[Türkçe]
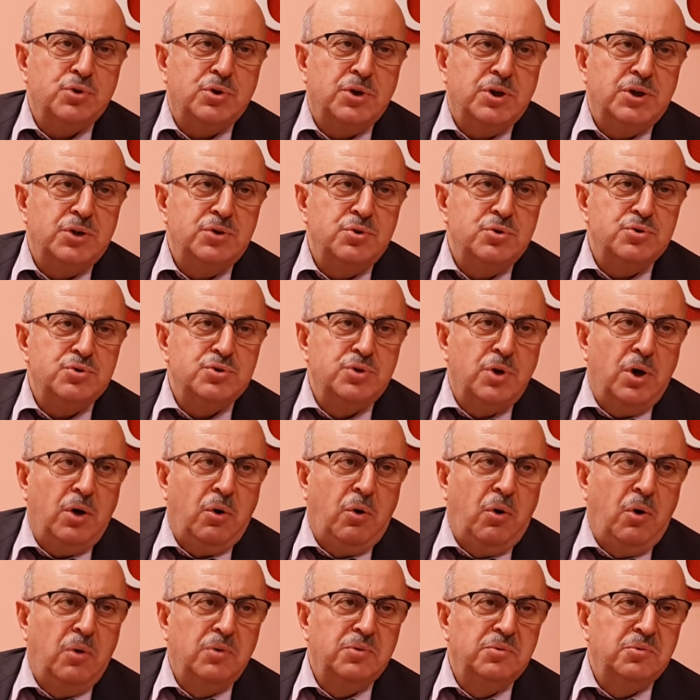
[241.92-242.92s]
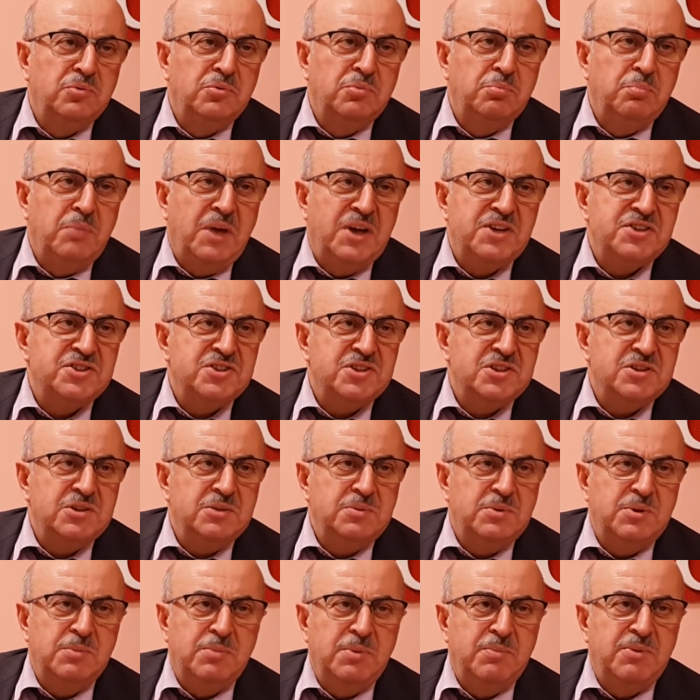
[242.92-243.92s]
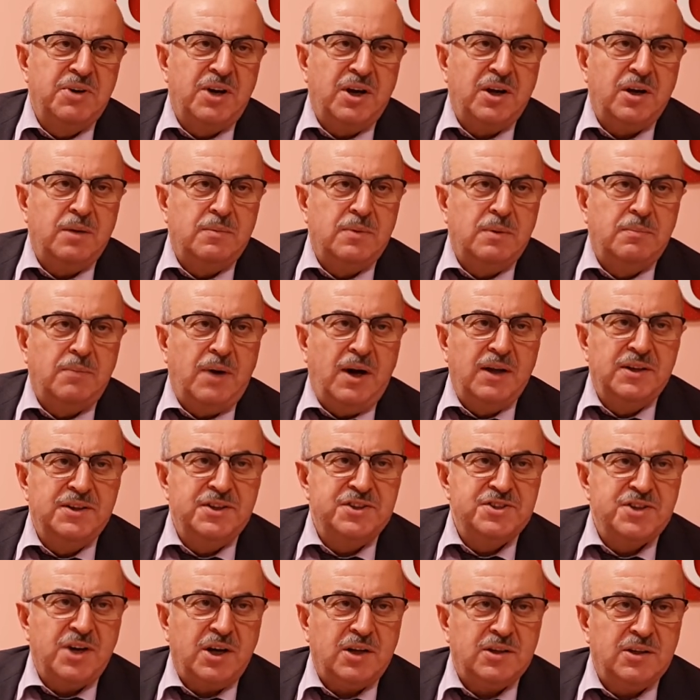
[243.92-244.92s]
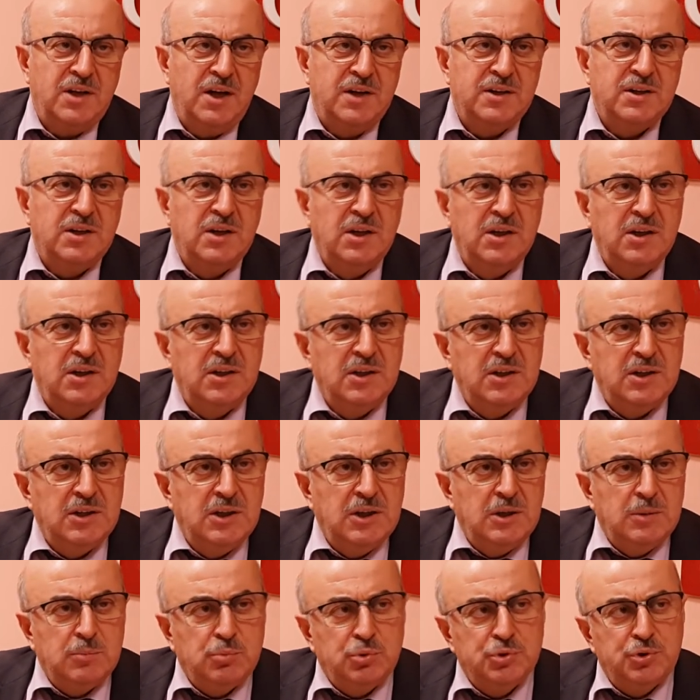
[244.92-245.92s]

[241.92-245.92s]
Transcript: 3 aşağı 5 yukarı %15 gibi bir rakama bağlayacaklar.